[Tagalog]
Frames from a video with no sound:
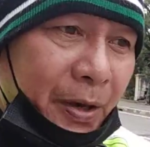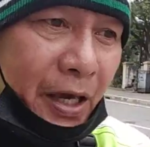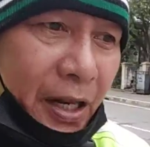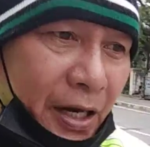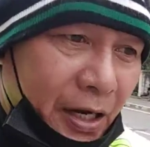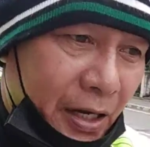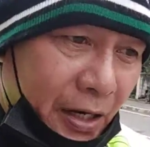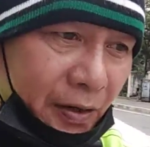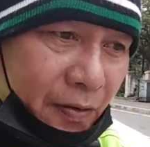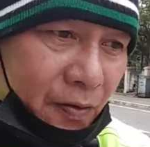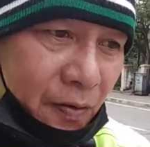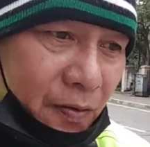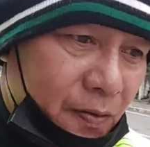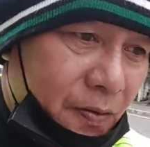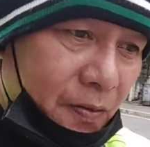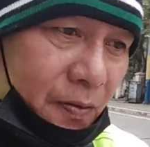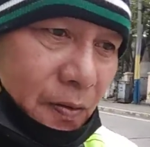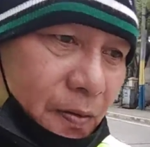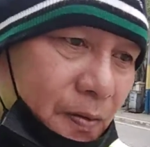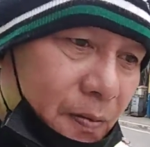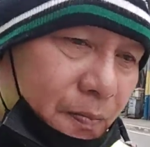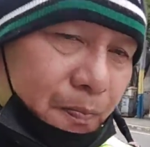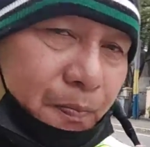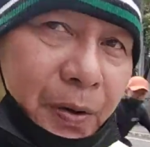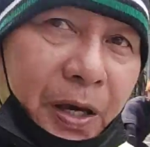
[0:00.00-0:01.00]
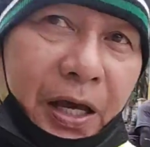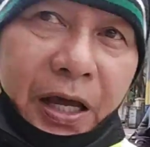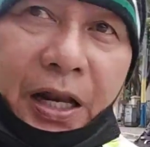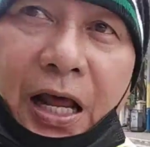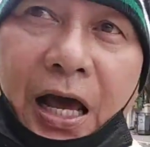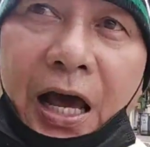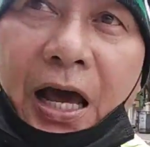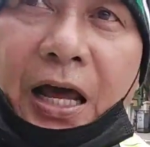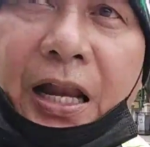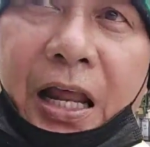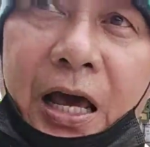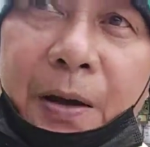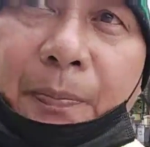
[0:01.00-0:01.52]
pera ngayon.
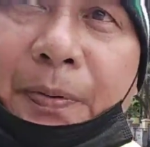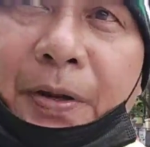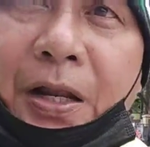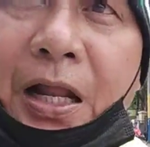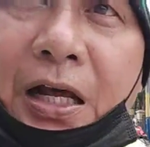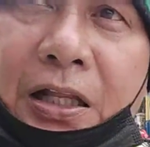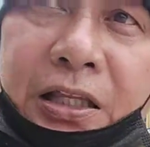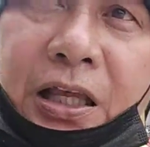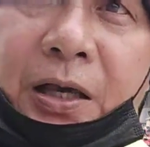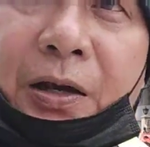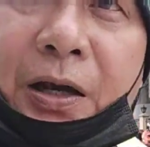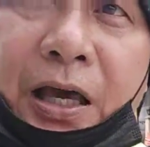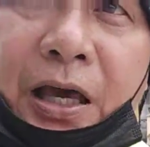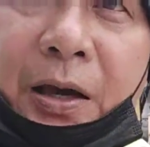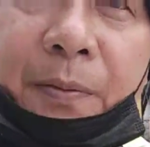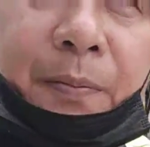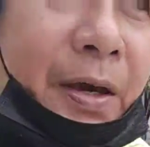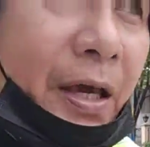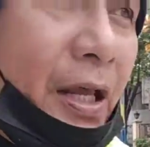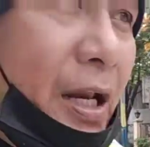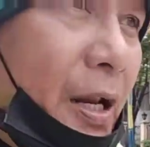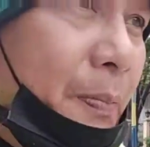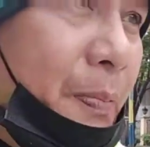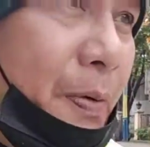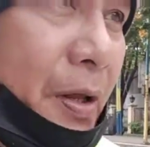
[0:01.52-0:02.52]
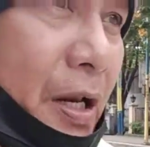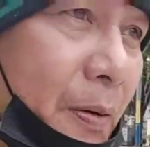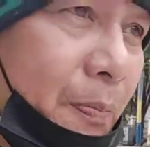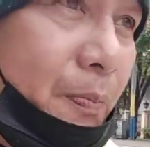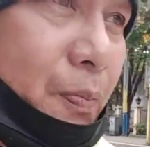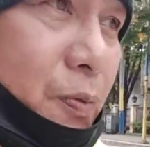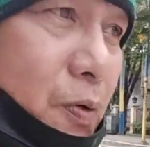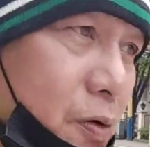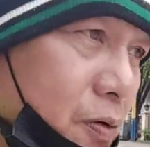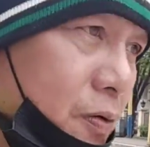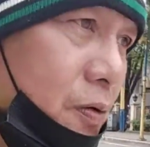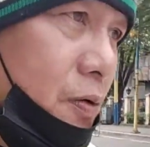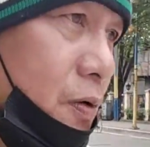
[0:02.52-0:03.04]
Pera hanapin natin, kaya mahirap-hirap
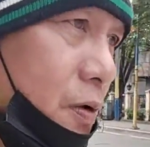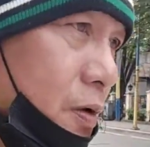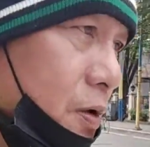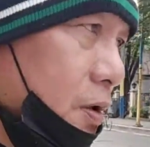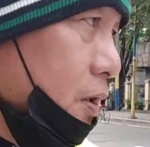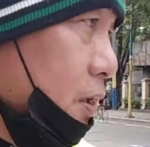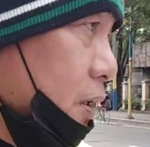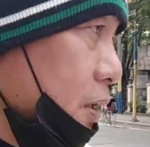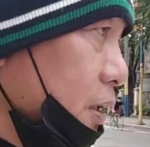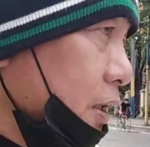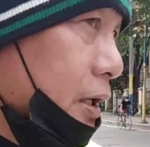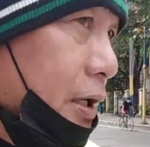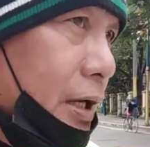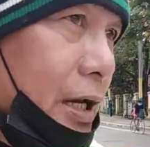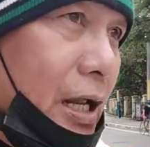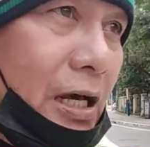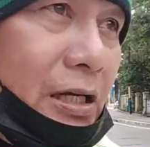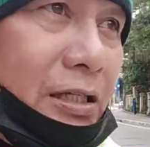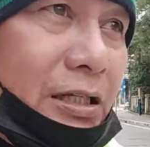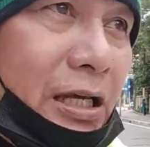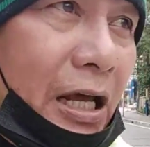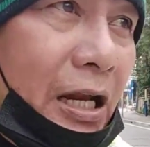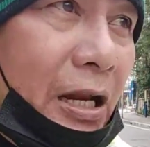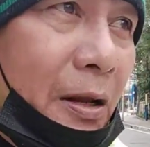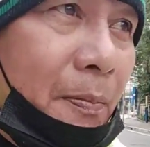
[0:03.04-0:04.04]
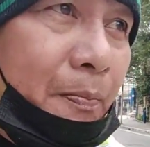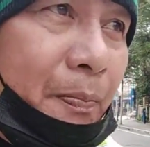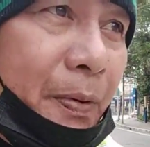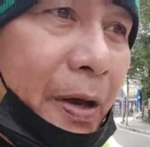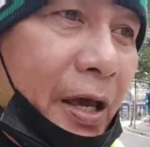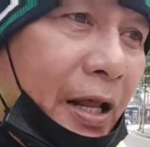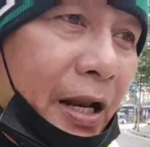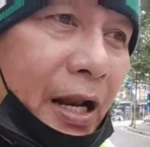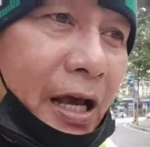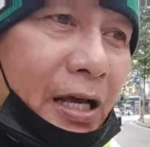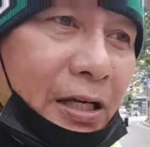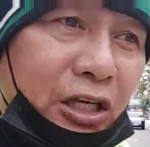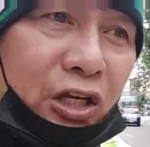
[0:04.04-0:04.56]
to. Nasaan ang
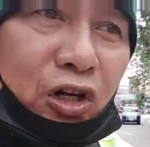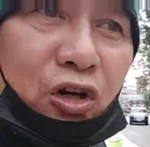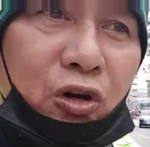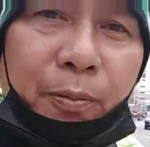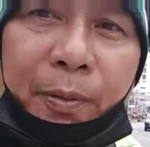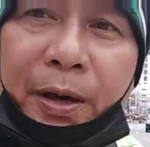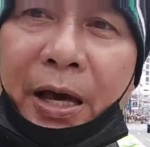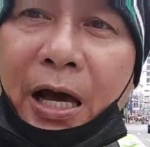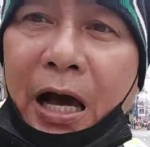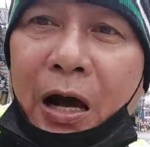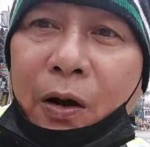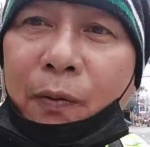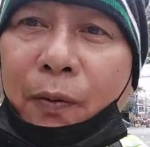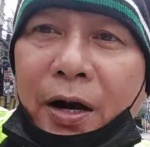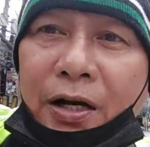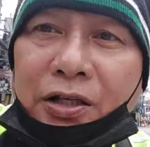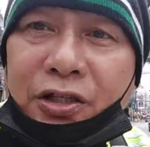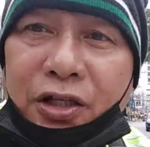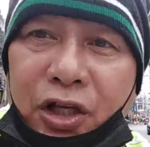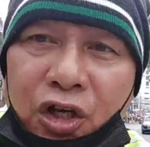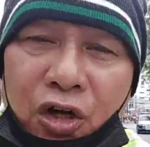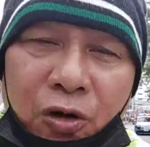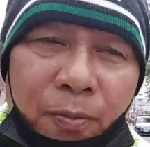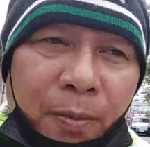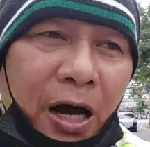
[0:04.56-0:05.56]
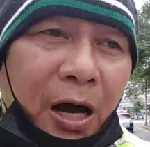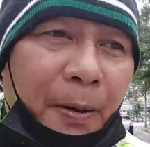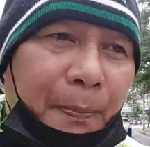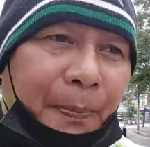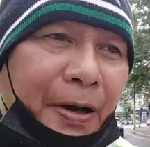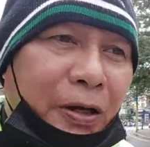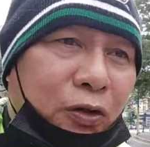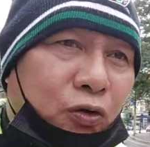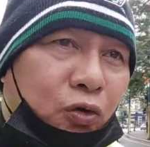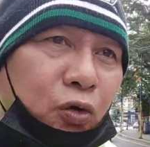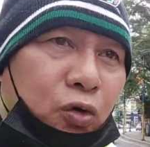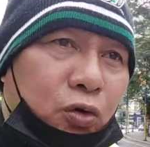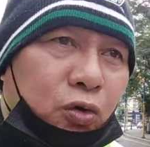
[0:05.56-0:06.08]
pera? Sino may hawak? Sino
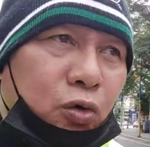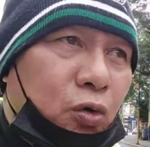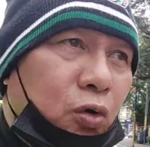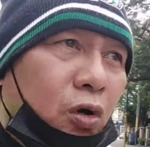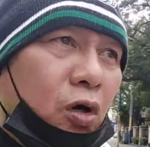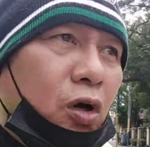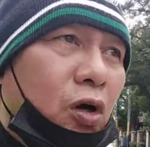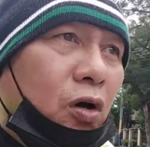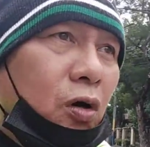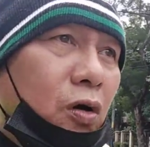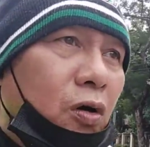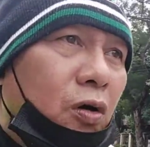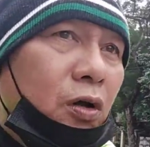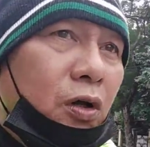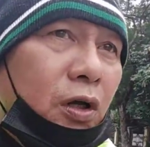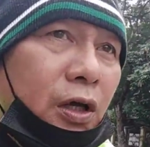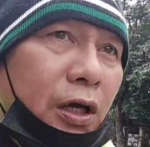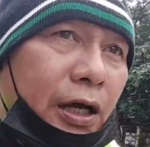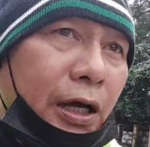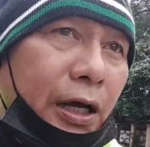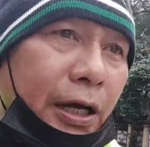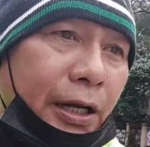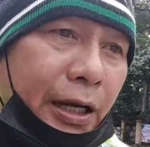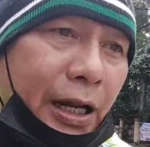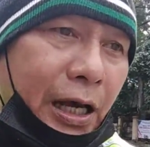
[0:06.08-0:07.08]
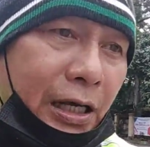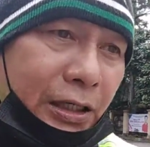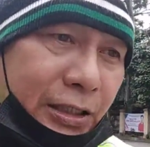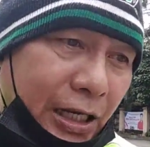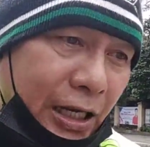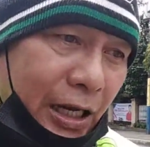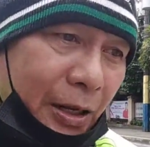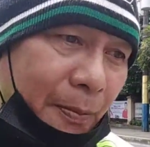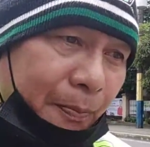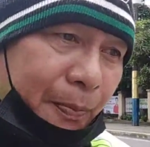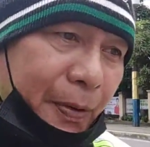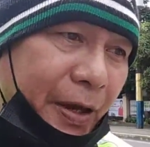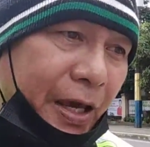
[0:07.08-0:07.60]
makapagtuturo?
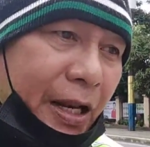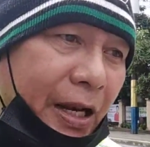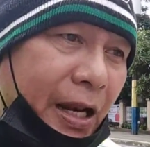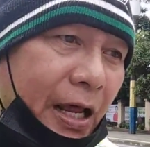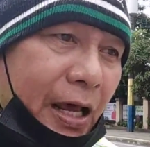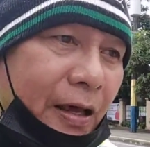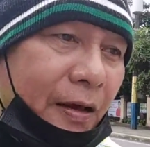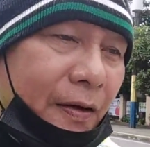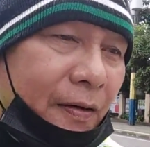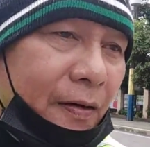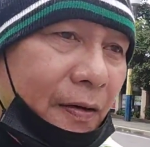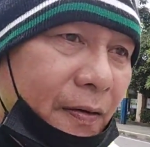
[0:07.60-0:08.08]
Nasaan ang pera?